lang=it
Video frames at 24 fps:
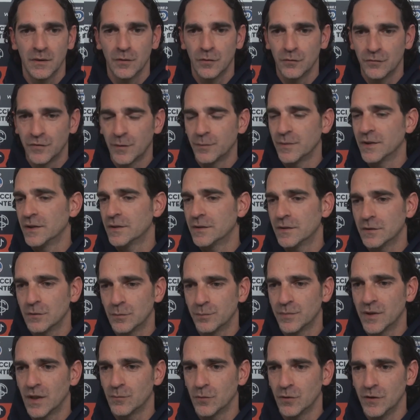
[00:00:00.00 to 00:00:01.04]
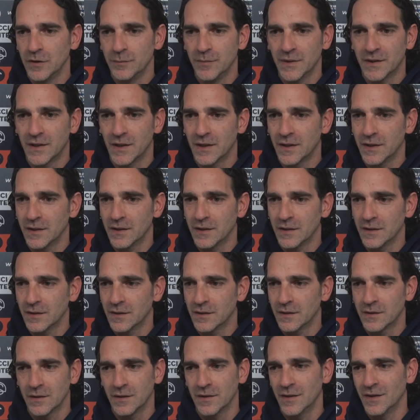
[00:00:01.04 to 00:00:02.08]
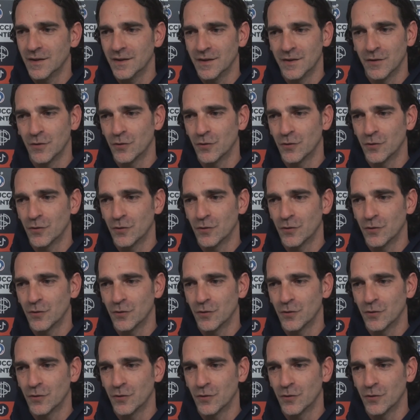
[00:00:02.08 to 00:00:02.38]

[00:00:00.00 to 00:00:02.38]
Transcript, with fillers: Ovviamente dobbiamo limitare i